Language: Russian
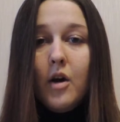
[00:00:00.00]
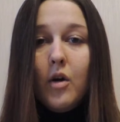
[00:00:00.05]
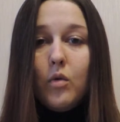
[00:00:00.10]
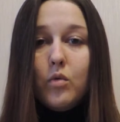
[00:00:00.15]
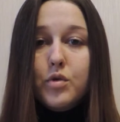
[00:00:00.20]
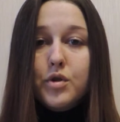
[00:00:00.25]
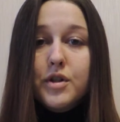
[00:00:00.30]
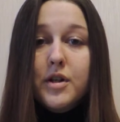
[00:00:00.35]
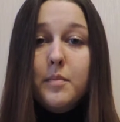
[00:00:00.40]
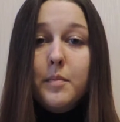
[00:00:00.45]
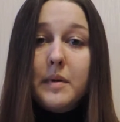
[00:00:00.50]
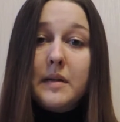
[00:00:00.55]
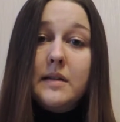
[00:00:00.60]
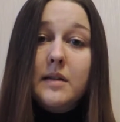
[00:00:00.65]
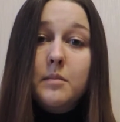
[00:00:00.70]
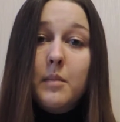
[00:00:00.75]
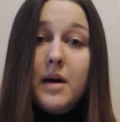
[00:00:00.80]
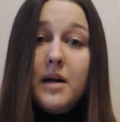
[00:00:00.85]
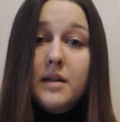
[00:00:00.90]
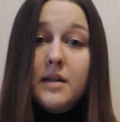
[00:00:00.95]
уже
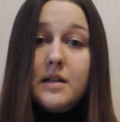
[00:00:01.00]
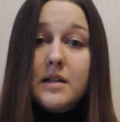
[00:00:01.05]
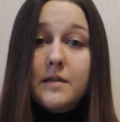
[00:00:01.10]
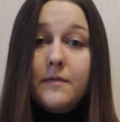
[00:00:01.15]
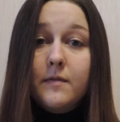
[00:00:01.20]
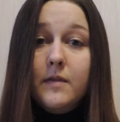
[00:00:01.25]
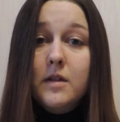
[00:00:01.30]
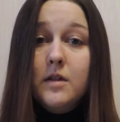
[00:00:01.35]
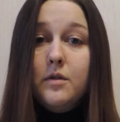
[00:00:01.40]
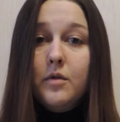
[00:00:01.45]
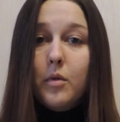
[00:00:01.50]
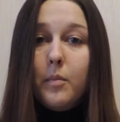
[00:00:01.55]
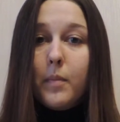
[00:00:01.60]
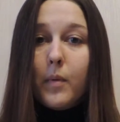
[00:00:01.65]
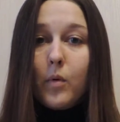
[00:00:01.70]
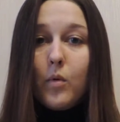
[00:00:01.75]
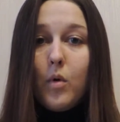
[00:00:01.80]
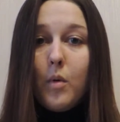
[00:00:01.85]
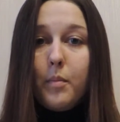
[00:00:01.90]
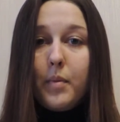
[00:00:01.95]
поднималось в видео
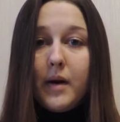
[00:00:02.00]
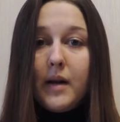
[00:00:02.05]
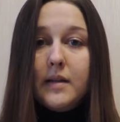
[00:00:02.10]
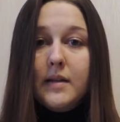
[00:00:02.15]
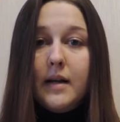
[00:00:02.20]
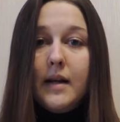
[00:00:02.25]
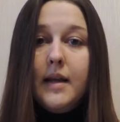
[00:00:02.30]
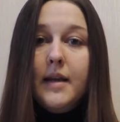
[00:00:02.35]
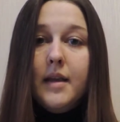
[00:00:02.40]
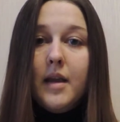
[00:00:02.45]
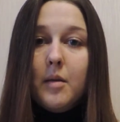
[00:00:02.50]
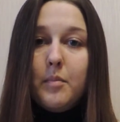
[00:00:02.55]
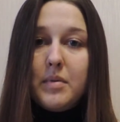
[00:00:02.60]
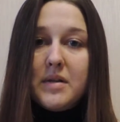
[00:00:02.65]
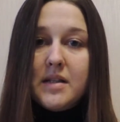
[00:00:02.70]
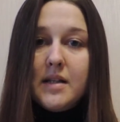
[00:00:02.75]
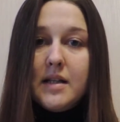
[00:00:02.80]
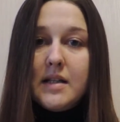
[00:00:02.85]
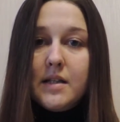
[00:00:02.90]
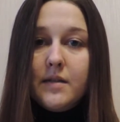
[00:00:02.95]
про преодоление
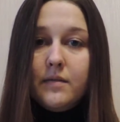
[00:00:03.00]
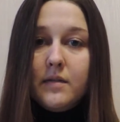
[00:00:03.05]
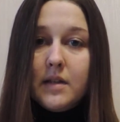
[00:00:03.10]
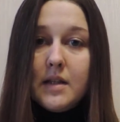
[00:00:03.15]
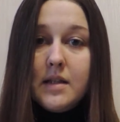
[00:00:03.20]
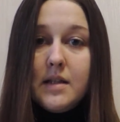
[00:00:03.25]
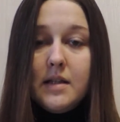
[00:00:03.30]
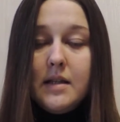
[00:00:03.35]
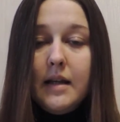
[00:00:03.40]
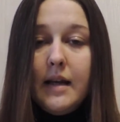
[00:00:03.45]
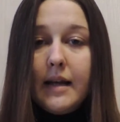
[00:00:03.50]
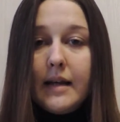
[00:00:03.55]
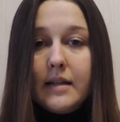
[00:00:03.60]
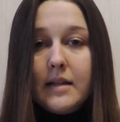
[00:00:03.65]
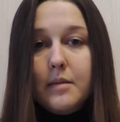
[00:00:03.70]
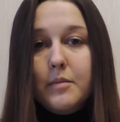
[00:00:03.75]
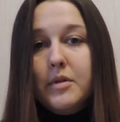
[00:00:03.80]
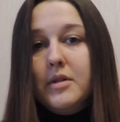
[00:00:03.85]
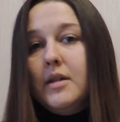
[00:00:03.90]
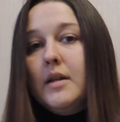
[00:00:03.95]
последствий насилия,
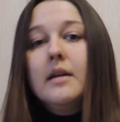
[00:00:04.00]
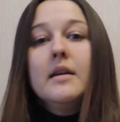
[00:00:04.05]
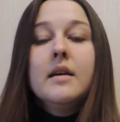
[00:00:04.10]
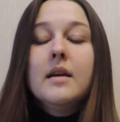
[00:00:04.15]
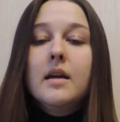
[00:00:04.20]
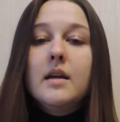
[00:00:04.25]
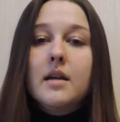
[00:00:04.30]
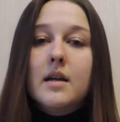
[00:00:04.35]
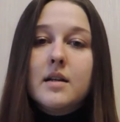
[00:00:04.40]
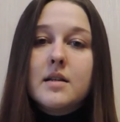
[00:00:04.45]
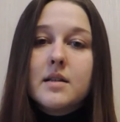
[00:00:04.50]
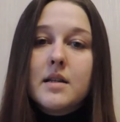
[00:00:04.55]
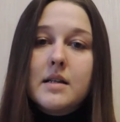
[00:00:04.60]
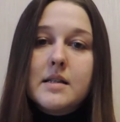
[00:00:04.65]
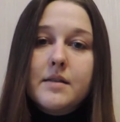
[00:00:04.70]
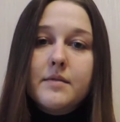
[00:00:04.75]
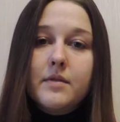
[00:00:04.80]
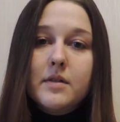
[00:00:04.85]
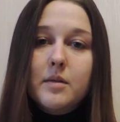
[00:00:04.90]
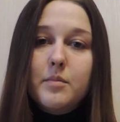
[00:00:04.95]
там где я
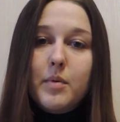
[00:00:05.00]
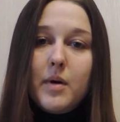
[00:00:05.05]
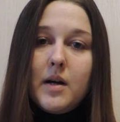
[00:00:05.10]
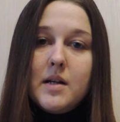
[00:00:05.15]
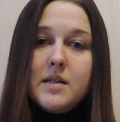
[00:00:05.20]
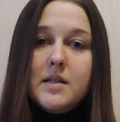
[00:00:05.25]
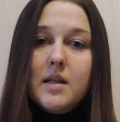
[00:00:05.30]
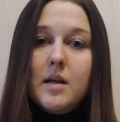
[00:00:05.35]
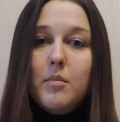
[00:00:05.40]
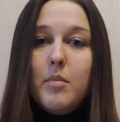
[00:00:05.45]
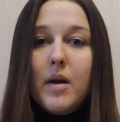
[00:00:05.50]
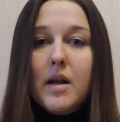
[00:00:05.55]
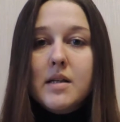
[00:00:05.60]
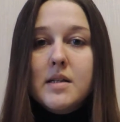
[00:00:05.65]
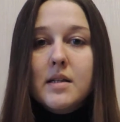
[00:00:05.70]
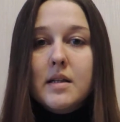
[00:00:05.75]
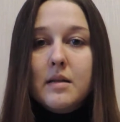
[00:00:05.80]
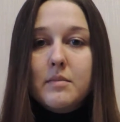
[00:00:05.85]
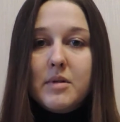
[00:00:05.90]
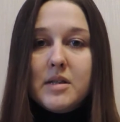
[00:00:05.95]
рассказывала про
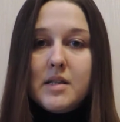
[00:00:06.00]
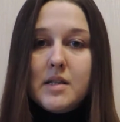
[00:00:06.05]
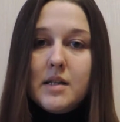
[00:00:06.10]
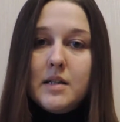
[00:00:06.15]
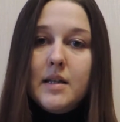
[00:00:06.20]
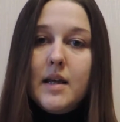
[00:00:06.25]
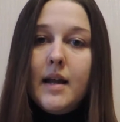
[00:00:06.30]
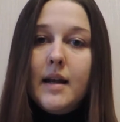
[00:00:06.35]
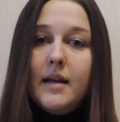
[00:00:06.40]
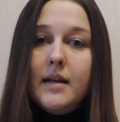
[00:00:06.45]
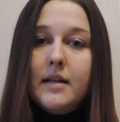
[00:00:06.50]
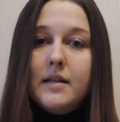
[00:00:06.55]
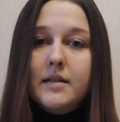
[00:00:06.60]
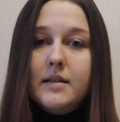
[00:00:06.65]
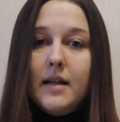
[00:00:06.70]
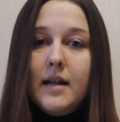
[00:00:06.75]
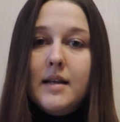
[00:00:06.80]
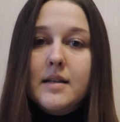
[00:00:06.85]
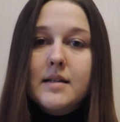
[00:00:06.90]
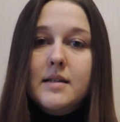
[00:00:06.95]
разнообразные эмоциональные,
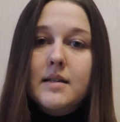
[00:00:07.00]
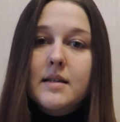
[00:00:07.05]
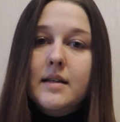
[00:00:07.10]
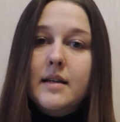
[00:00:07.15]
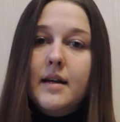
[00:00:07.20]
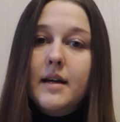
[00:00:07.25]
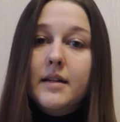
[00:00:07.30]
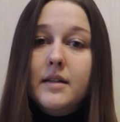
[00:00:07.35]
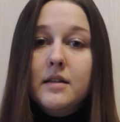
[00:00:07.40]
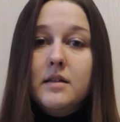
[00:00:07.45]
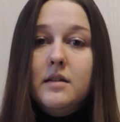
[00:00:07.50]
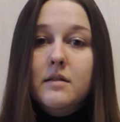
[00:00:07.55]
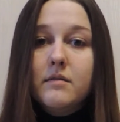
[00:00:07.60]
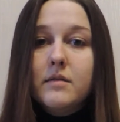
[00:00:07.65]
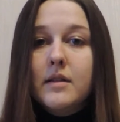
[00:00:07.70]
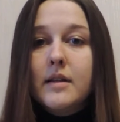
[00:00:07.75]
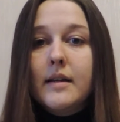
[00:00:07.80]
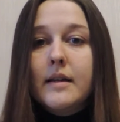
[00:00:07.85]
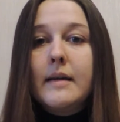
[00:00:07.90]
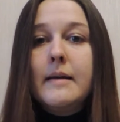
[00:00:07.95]
телесные и
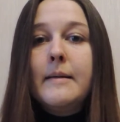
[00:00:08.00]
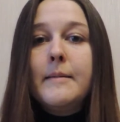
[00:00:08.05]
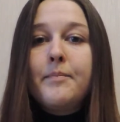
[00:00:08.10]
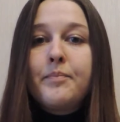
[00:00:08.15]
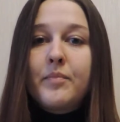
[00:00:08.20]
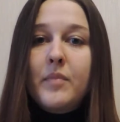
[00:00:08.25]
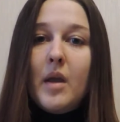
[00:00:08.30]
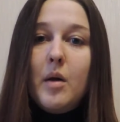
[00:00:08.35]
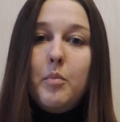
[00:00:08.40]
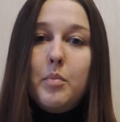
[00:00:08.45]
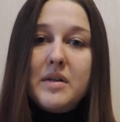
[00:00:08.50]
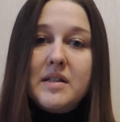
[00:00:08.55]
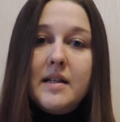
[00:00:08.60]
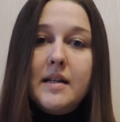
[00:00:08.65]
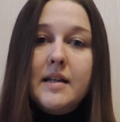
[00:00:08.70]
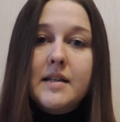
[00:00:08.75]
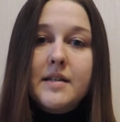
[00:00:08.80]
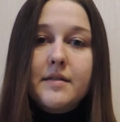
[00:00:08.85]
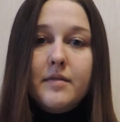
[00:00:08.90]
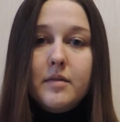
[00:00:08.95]
когнитивные
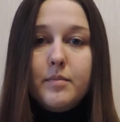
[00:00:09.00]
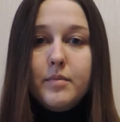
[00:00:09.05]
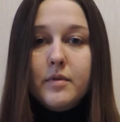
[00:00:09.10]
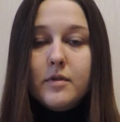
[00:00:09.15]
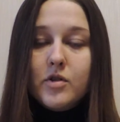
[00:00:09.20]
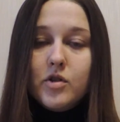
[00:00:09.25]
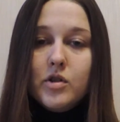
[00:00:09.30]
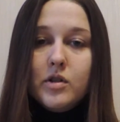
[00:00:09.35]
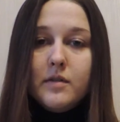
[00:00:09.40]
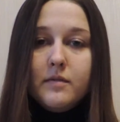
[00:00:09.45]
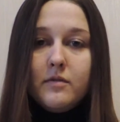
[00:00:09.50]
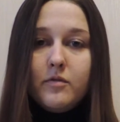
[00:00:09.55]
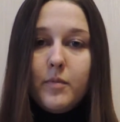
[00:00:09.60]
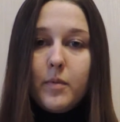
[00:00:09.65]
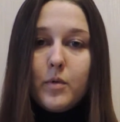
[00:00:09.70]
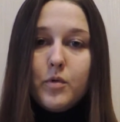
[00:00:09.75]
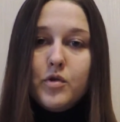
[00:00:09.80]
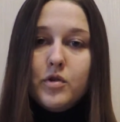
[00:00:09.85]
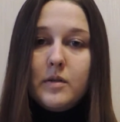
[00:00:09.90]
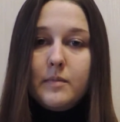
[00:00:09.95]
последствия пережитого в
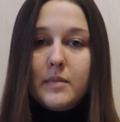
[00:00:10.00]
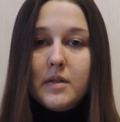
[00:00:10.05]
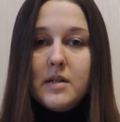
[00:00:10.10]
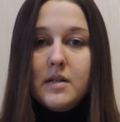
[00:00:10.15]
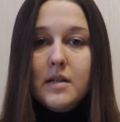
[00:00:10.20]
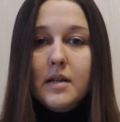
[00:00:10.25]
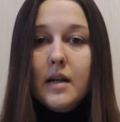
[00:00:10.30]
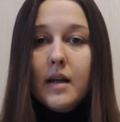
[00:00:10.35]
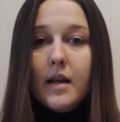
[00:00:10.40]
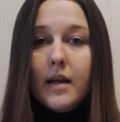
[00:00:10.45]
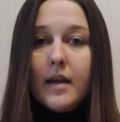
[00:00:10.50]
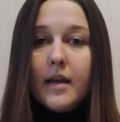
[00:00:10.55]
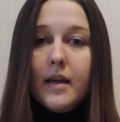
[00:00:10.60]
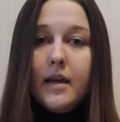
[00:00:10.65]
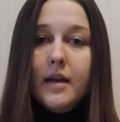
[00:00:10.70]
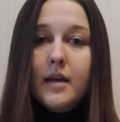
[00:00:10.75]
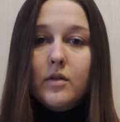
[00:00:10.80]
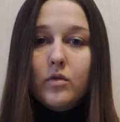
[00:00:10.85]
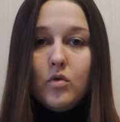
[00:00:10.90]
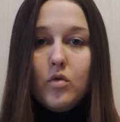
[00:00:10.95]
прошлом насилия
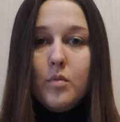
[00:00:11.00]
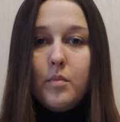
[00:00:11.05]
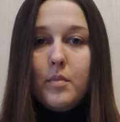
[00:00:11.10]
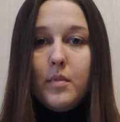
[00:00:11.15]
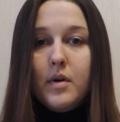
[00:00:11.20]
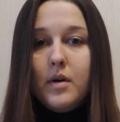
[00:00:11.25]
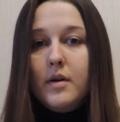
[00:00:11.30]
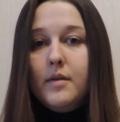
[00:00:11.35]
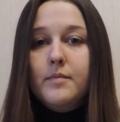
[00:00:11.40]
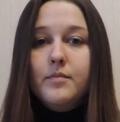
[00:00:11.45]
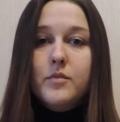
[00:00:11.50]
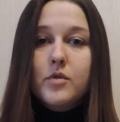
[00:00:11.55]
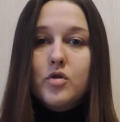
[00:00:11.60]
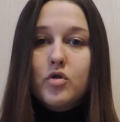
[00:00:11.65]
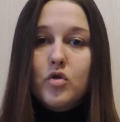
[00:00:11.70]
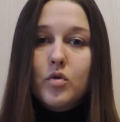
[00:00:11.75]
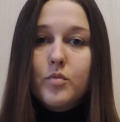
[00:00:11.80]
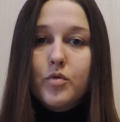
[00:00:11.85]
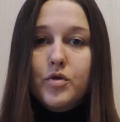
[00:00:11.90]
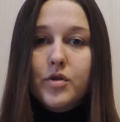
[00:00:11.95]
и о том, а,
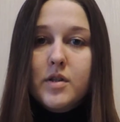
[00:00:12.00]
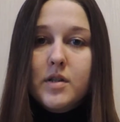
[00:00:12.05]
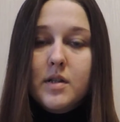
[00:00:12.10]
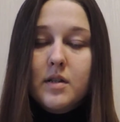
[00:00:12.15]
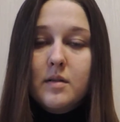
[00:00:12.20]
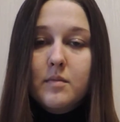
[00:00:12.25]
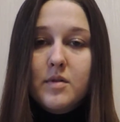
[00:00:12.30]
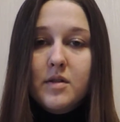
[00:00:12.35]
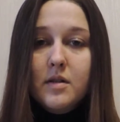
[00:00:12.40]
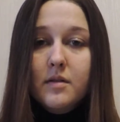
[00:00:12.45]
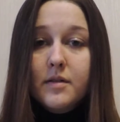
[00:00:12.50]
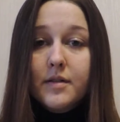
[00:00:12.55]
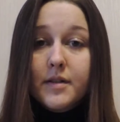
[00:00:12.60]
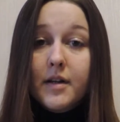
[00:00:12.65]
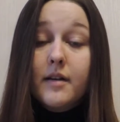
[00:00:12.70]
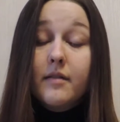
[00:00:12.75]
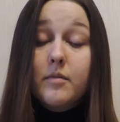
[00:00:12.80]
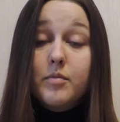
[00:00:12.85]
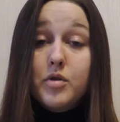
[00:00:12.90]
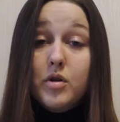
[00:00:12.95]
что можно с этим сделать,
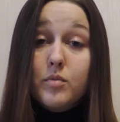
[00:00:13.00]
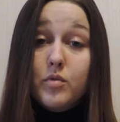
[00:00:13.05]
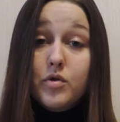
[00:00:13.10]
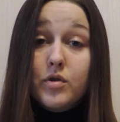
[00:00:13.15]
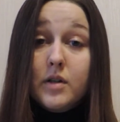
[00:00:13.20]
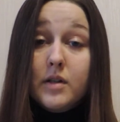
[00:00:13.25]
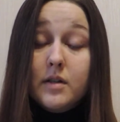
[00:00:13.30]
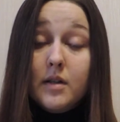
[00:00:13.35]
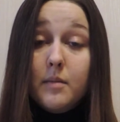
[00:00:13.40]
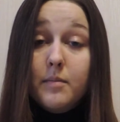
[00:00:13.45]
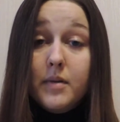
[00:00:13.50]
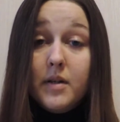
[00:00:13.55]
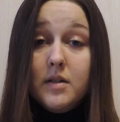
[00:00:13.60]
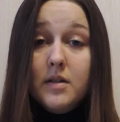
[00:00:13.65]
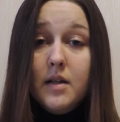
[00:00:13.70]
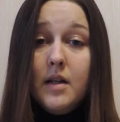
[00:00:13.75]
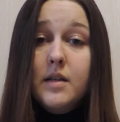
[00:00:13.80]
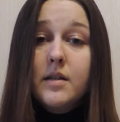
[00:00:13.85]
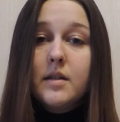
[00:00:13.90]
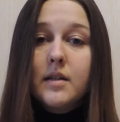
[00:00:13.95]
как вообще можно это
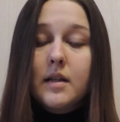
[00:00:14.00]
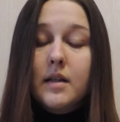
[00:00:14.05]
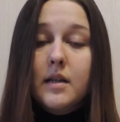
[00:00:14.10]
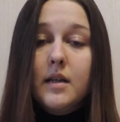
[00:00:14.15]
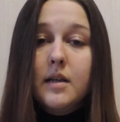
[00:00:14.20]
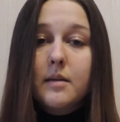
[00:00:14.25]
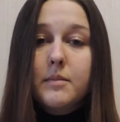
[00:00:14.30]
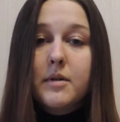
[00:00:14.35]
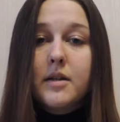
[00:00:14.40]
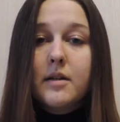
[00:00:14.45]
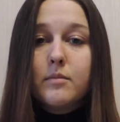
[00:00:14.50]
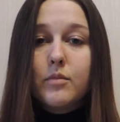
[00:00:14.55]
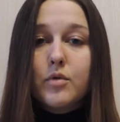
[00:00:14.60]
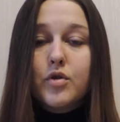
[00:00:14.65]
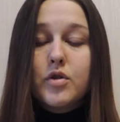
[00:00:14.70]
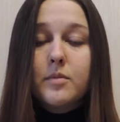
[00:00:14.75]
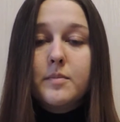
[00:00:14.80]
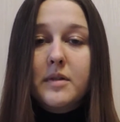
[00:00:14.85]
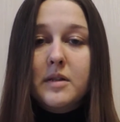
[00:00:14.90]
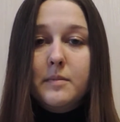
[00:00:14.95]
определить и какие меры
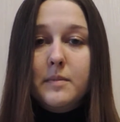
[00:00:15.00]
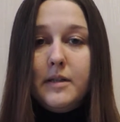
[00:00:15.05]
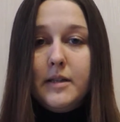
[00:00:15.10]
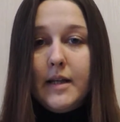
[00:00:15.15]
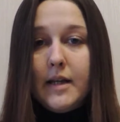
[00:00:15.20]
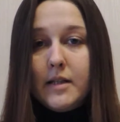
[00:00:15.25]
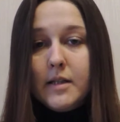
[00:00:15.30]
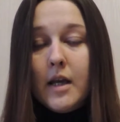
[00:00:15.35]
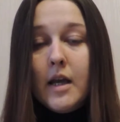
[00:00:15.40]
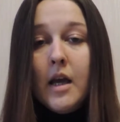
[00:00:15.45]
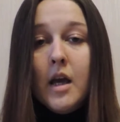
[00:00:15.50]
можно предпринять.